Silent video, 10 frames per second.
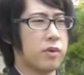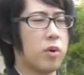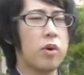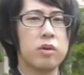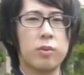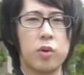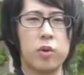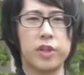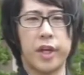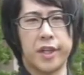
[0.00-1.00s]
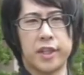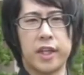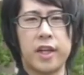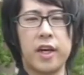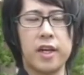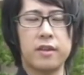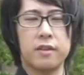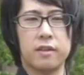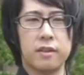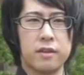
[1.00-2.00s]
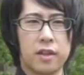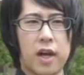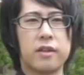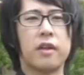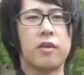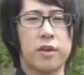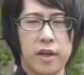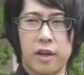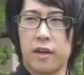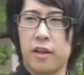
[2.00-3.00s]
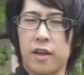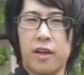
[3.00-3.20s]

両方とも校舎がね建て替えがあったので。